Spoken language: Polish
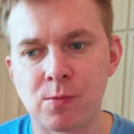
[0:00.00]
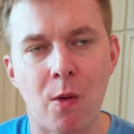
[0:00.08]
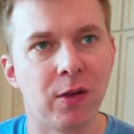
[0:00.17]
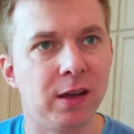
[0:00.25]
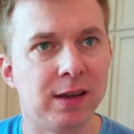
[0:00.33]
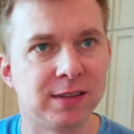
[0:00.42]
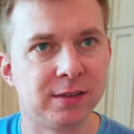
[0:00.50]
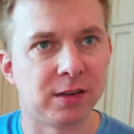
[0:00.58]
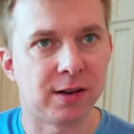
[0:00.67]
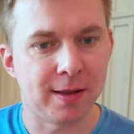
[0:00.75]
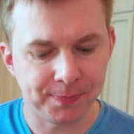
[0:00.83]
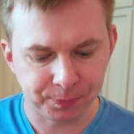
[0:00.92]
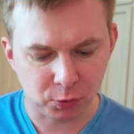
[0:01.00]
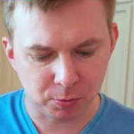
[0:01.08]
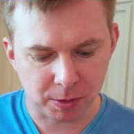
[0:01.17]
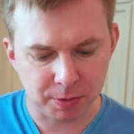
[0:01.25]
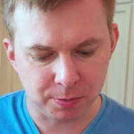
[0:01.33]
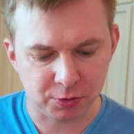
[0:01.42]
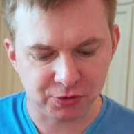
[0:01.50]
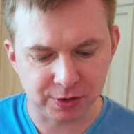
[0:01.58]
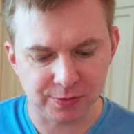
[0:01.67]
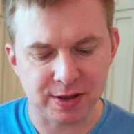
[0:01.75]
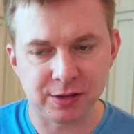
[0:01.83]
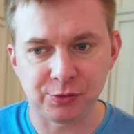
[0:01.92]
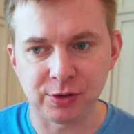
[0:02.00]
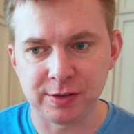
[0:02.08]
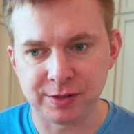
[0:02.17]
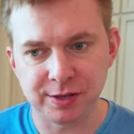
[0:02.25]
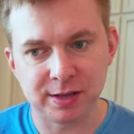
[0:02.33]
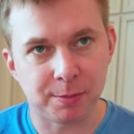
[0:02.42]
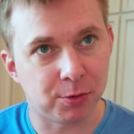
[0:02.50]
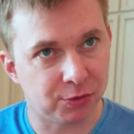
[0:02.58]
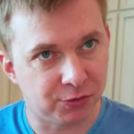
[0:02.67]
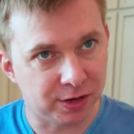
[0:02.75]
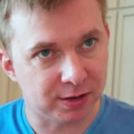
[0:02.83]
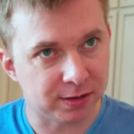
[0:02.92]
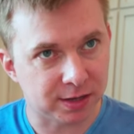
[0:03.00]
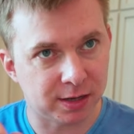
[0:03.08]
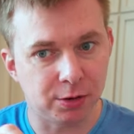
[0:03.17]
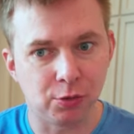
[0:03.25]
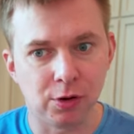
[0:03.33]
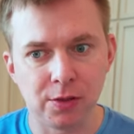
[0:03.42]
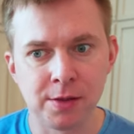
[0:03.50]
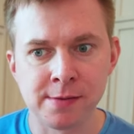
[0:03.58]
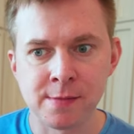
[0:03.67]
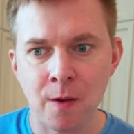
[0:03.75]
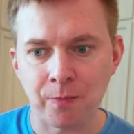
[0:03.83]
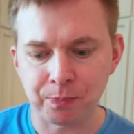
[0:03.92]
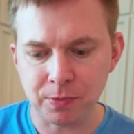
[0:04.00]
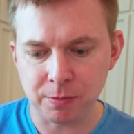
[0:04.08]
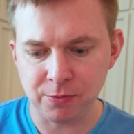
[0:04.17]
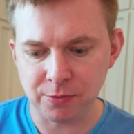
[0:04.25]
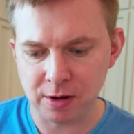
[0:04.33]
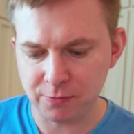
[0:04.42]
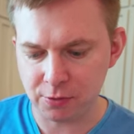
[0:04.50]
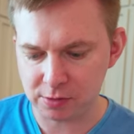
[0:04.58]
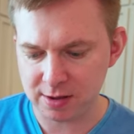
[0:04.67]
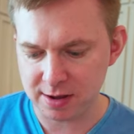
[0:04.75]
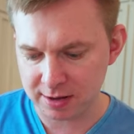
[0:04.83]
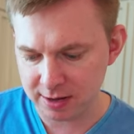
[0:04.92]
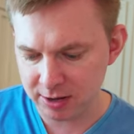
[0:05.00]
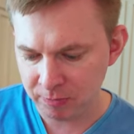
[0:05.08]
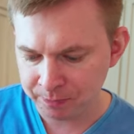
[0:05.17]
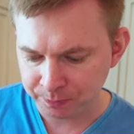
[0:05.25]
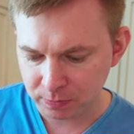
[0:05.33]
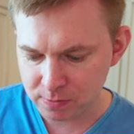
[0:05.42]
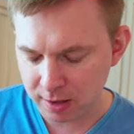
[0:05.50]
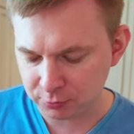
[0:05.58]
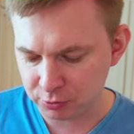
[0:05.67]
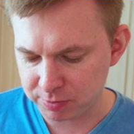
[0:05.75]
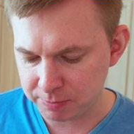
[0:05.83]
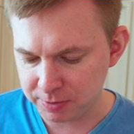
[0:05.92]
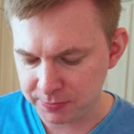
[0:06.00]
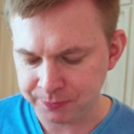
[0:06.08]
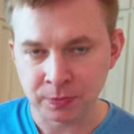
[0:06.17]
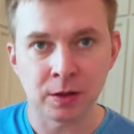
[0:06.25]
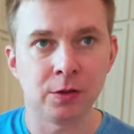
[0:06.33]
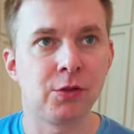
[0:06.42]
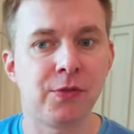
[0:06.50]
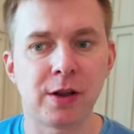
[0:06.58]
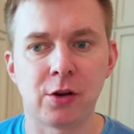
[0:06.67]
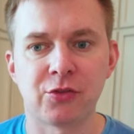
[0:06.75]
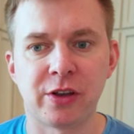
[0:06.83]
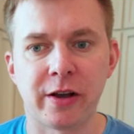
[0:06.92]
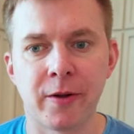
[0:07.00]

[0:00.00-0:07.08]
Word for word: jajka sadzone, tu mamy boczek w jajecznicy, tam oddzielnie taki rulon, mamy frankfurterki, a tu mamy I różnica tak twarożek. tak